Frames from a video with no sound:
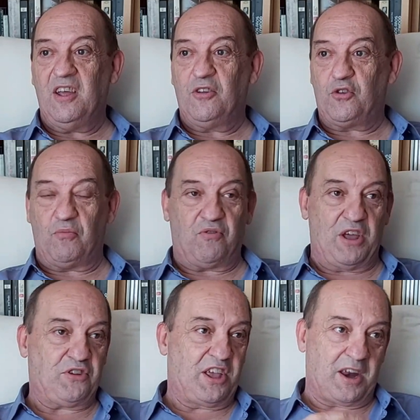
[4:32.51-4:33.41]
Son
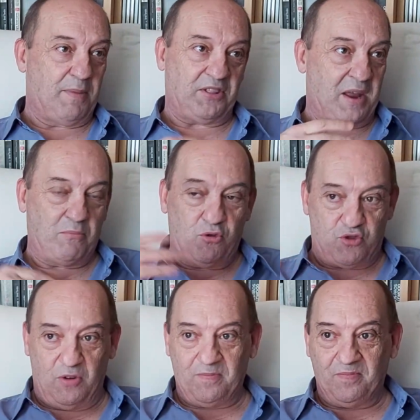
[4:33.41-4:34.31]
frases que repetían
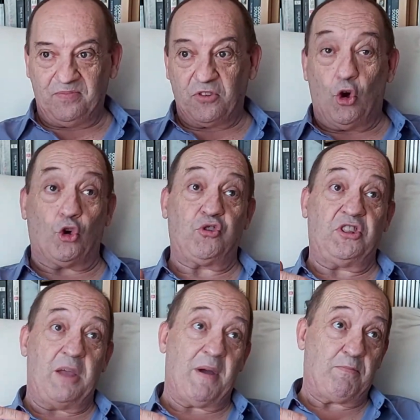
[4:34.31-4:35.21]
mucho, o
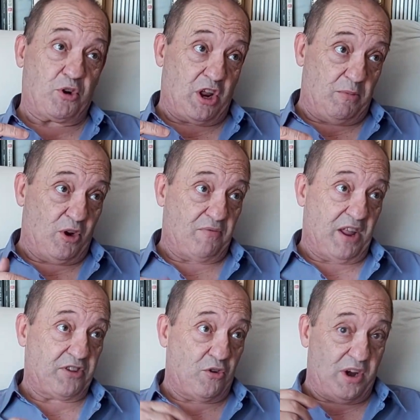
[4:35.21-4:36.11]
sistemas porque a lo mejor la
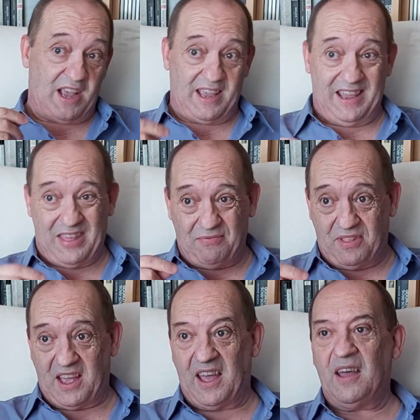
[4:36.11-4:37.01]
frase no era
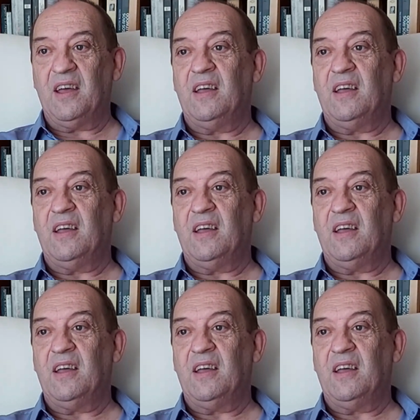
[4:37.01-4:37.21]
idéntica,